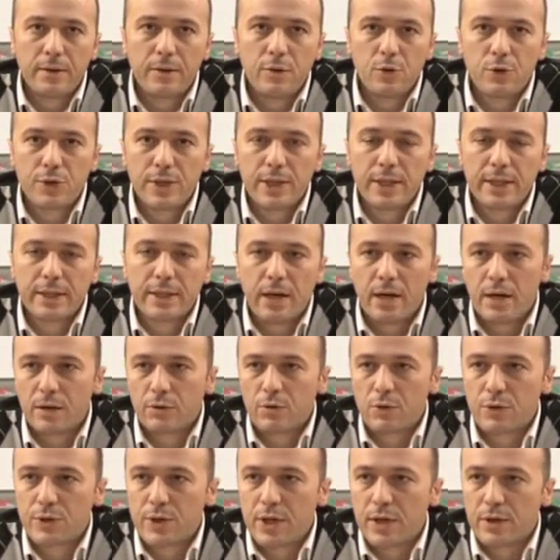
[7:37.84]
özellikle
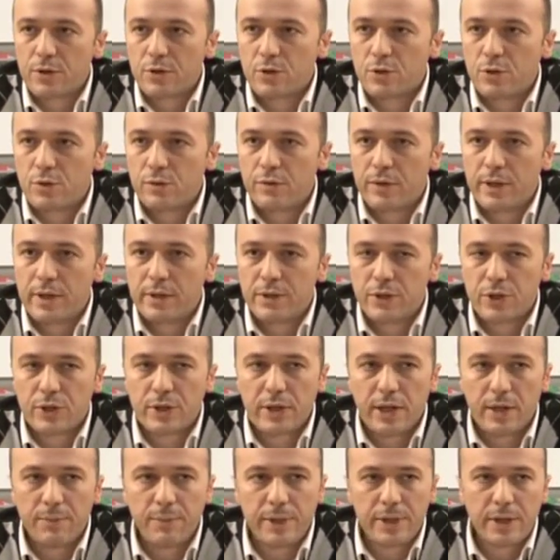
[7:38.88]
Anglo-Sakson ve
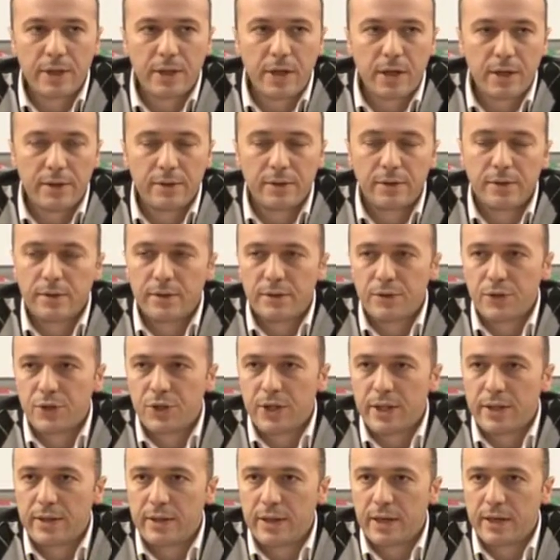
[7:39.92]
işte Amerikan e,
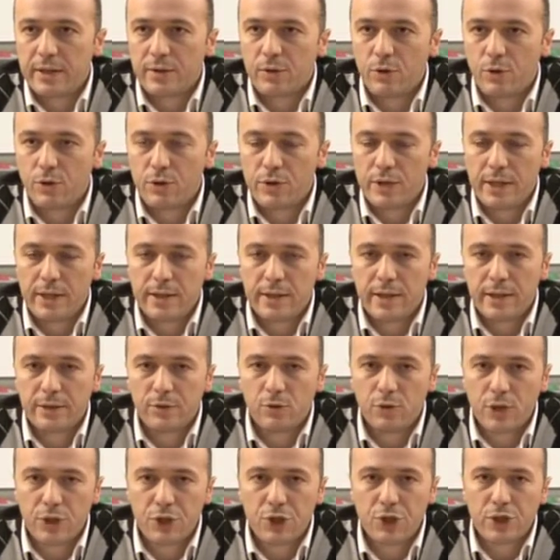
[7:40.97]
şeyinden örneğinden
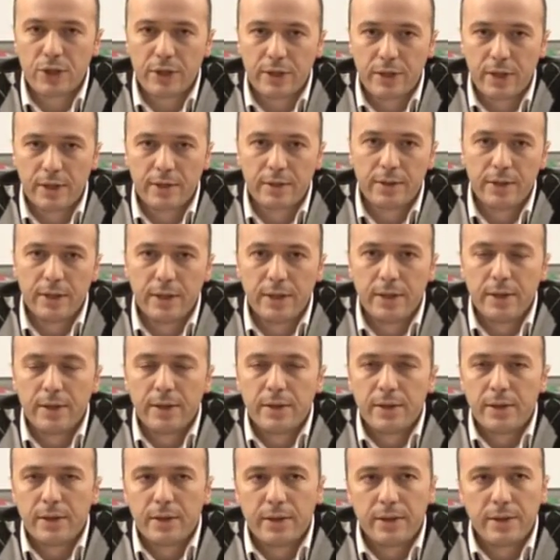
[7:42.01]
yola çıkarak
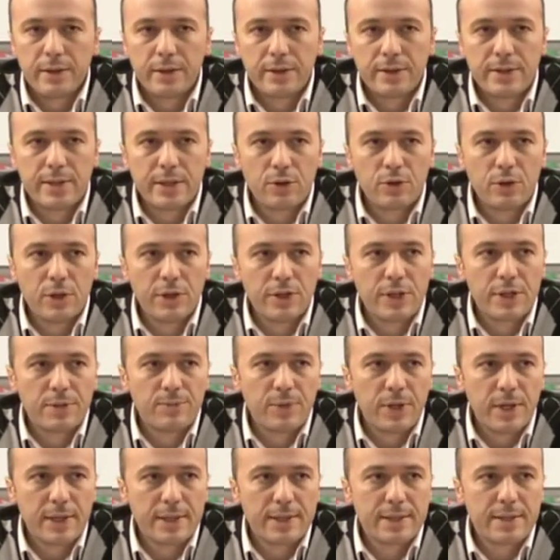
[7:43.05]
e,
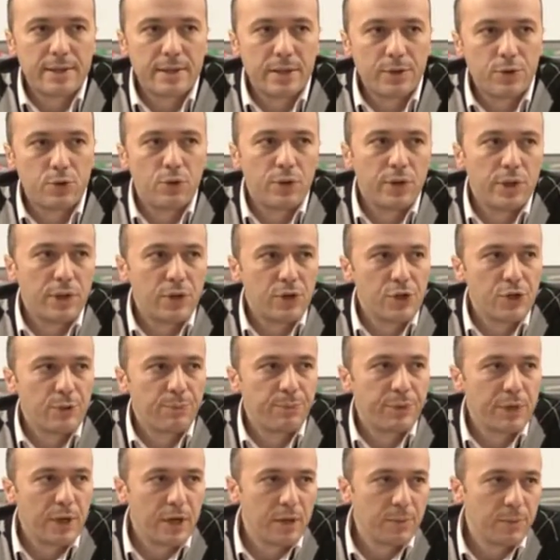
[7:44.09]
sekülerizmin aslında son derece
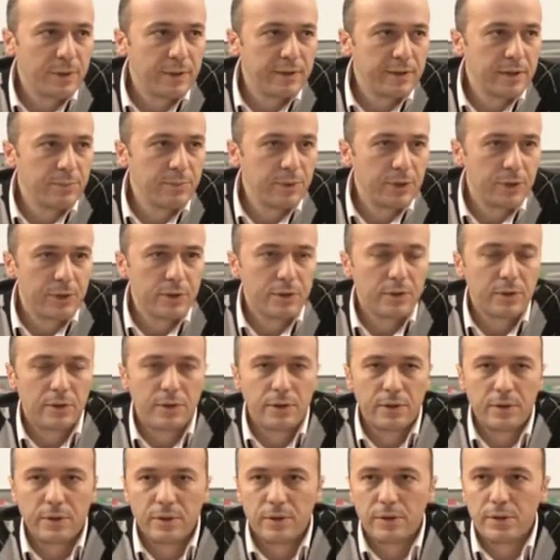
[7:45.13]
pragmatik bir
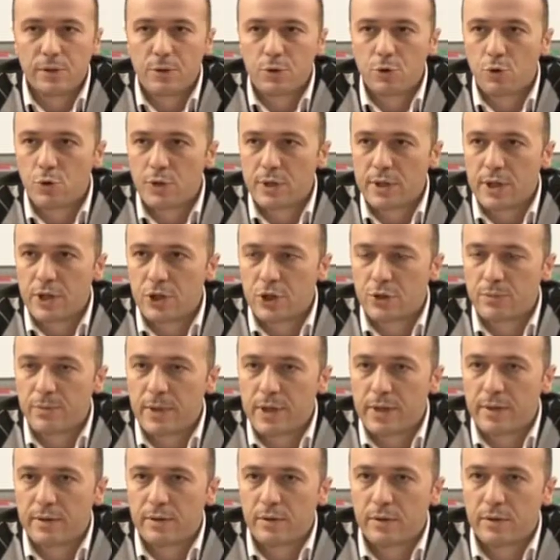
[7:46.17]
e,
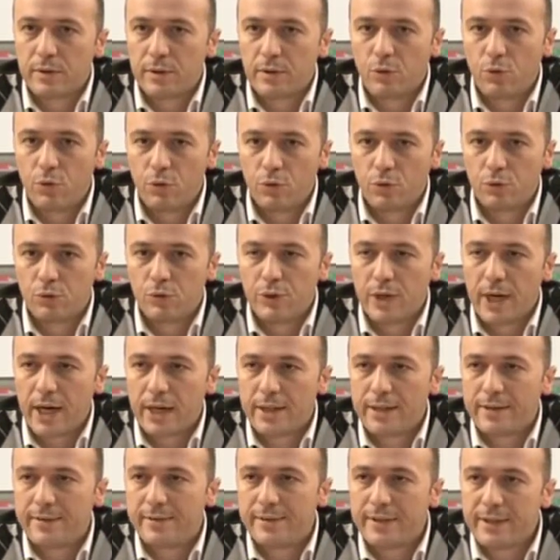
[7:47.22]
sözleşme e, olduğu
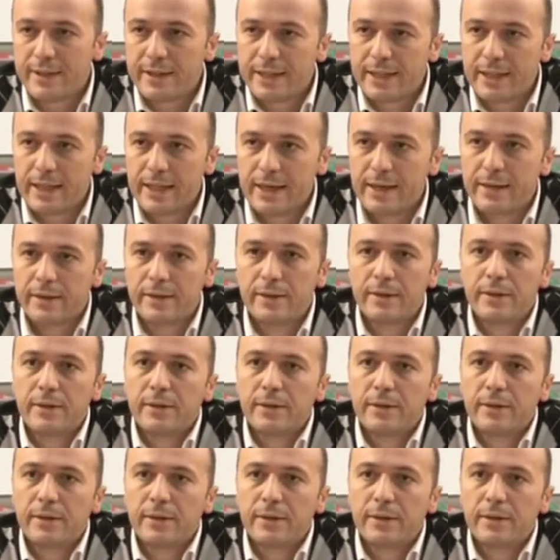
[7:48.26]
yani din ile